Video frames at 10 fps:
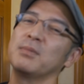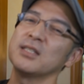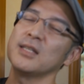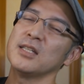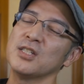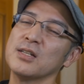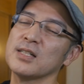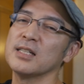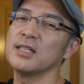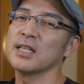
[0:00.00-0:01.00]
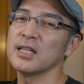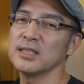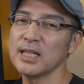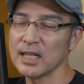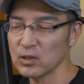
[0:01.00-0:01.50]
ぜひチェックされていただ
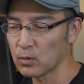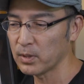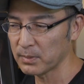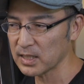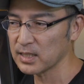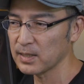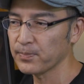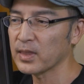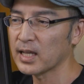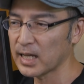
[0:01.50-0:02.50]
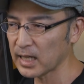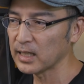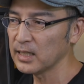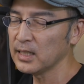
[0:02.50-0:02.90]
きたいなと思います。はい。